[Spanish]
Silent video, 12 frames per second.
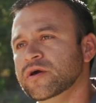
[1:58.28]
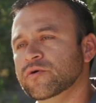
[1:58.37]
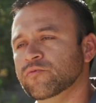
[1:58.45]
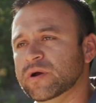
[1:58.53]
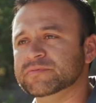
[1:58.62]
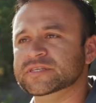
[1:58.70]

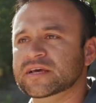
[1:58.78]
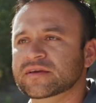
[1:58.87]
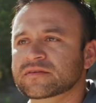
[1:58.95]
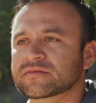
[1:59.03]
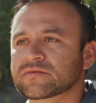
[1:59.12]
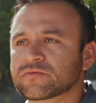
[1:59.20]

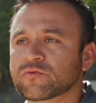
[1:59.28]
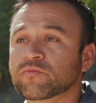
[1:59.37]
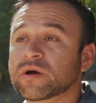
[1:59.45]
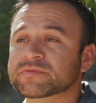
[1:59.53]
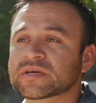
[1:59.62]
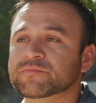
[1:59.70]
website, un
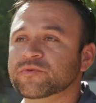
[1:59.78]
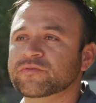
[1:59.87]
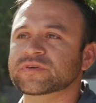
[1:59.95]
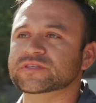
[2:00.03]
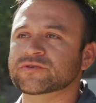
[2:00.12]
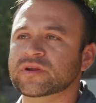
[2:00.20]
website
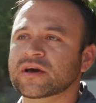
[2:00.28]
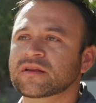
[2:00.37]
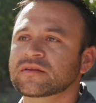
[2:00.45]
profesional,